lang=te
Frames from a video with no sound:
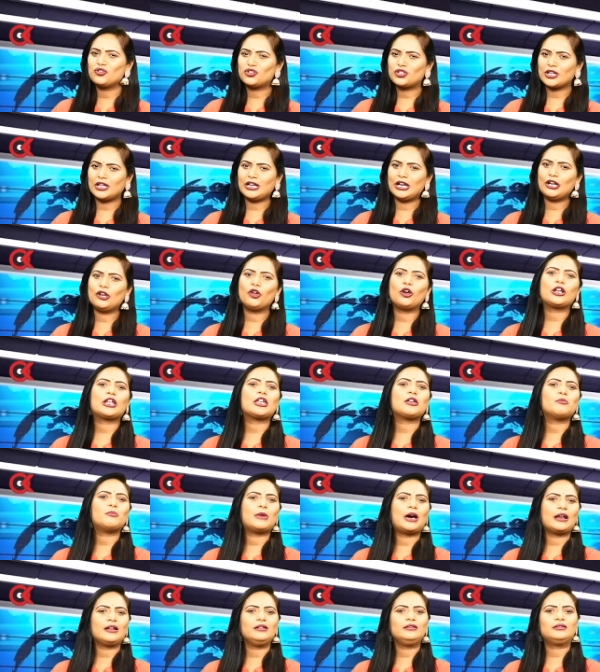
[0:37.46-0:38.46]
జనంలోకి
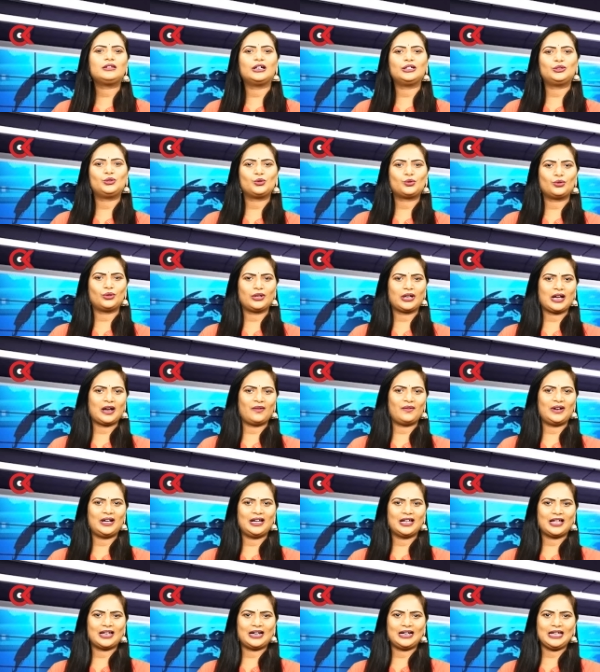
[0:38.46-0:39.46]
మరింత దూకుడుగా
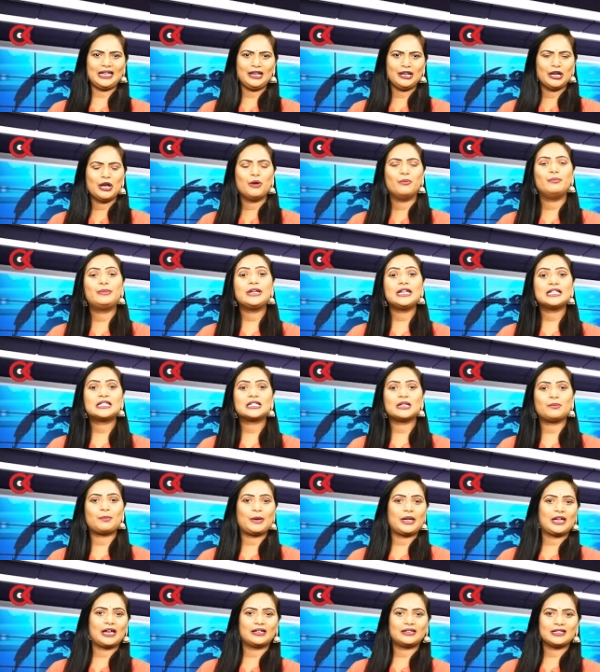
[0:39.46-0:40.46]
వెళ్లాలని
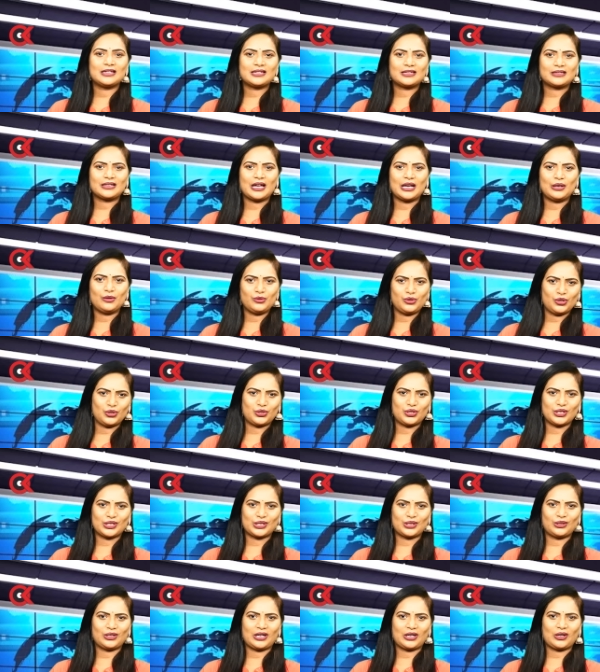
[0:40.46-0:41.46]
బీజేపీ అధిష్టానం
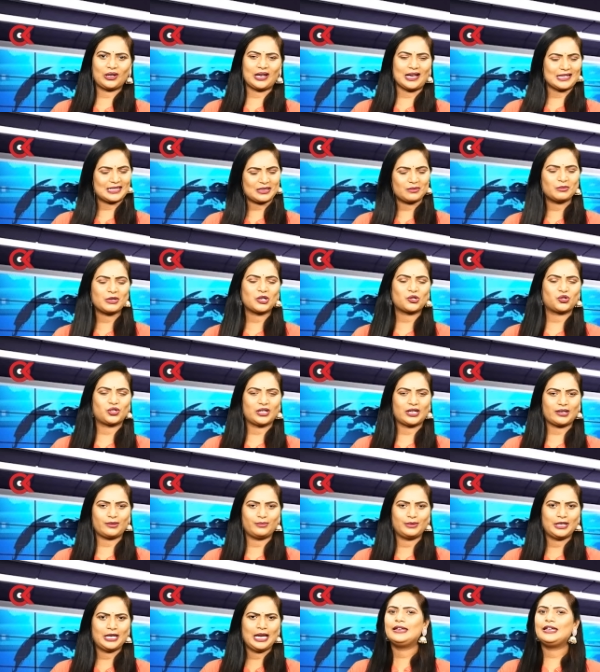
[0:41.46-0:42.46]
యోచిస్తున్నట్లుగా
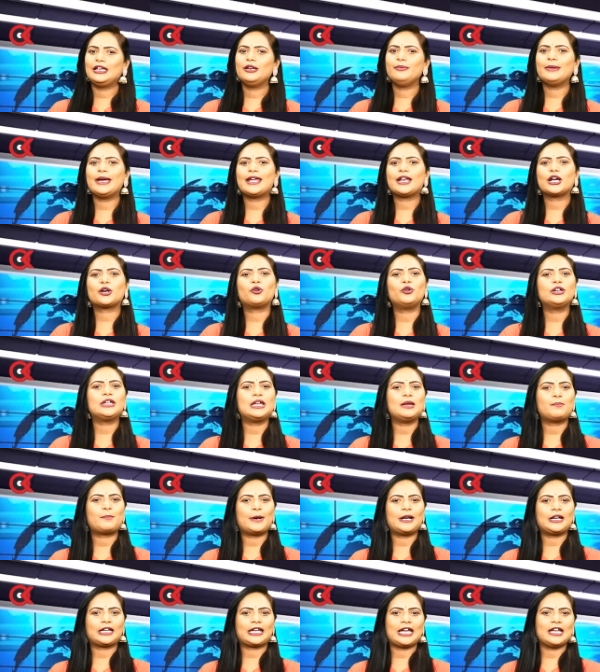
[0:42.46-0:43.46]
సమాచారం ఈ మేరకు
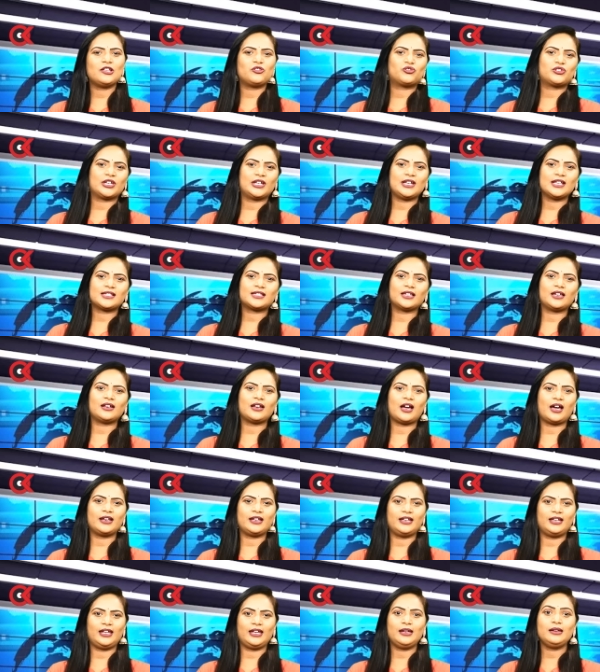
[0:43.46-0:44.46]
ఇప్పటికే
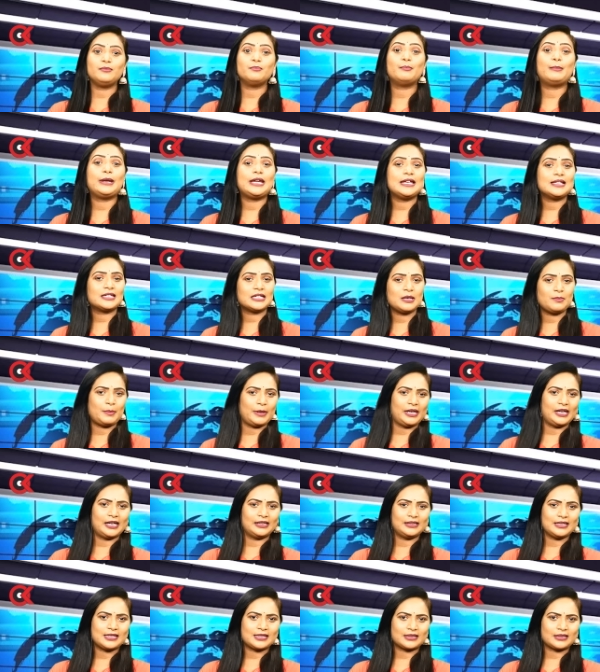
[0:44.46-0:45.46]
జనసేనానిని బీజేపీ
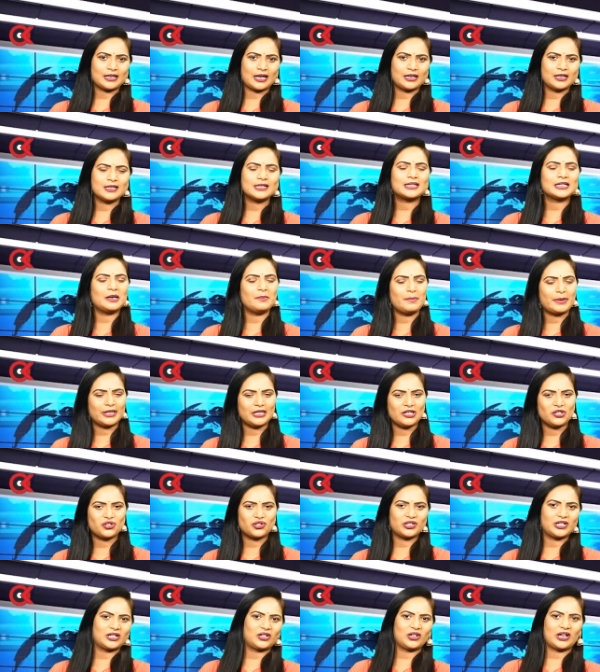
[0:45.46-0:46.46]
అధిష్టానం
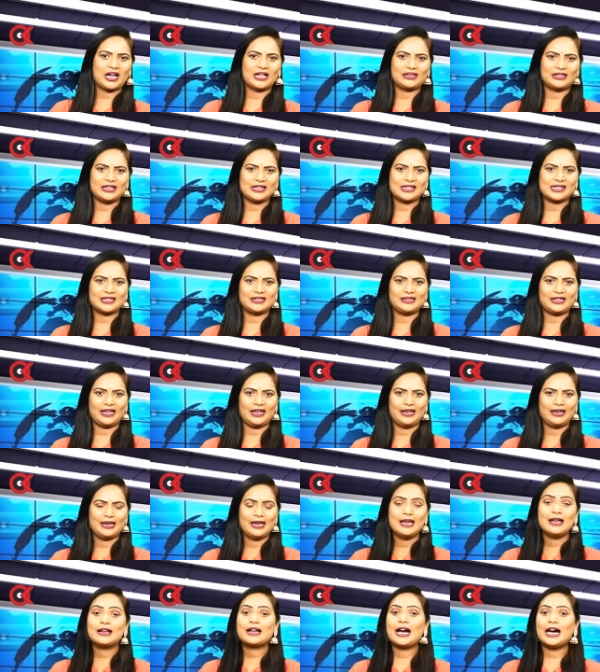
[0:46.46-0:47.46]
సంప్రదించినట్లుగా తెలిసిందే
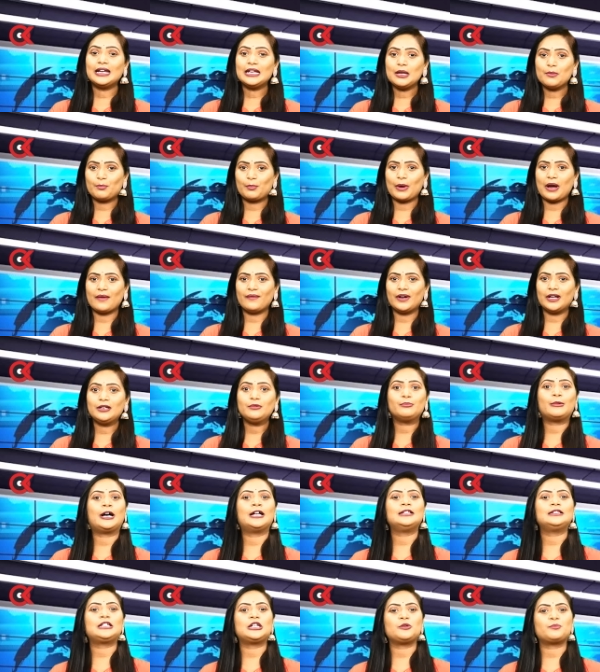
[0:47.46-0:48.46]
కానీ పవన్
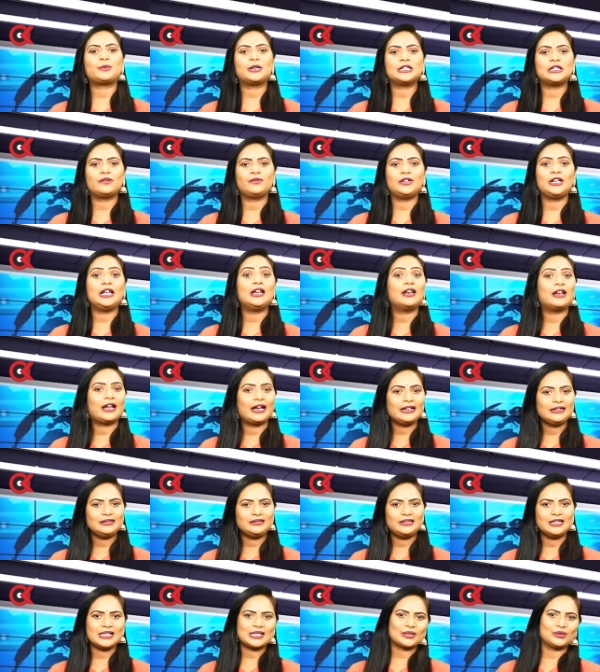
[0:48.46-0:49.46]
మంత్రి పదవిని
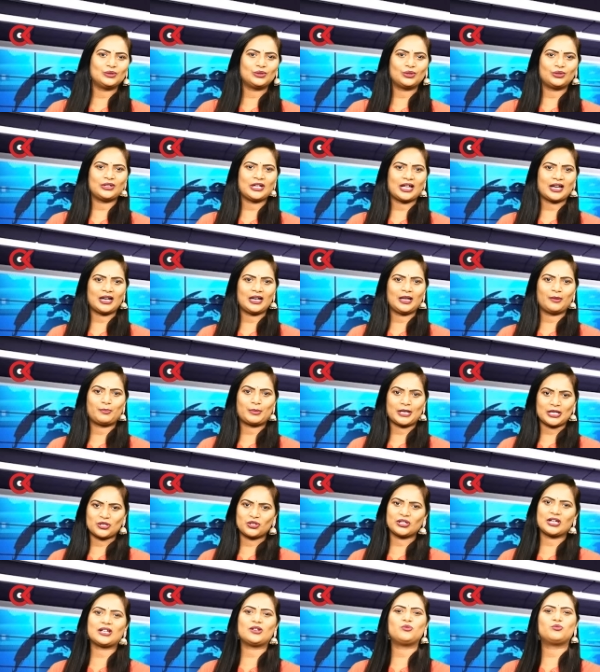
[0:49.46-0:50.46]
లైట్ తీసుకుంటున్నారన్న
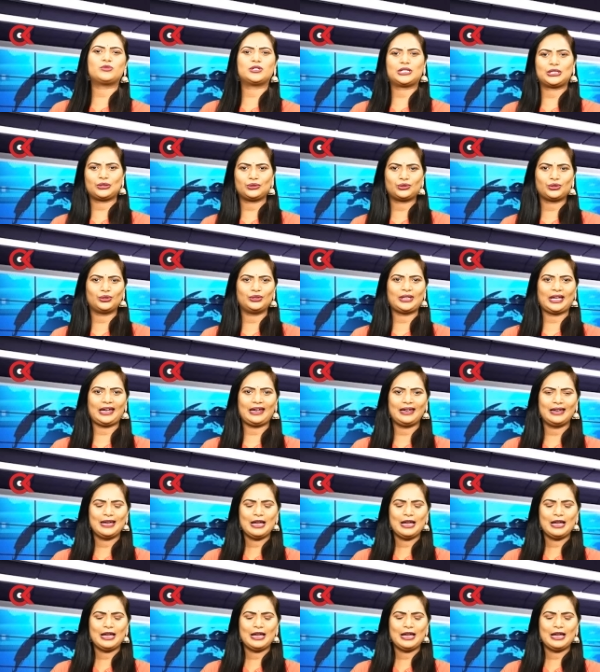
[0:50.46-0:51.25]
ప్రచారం జరుగుతోంది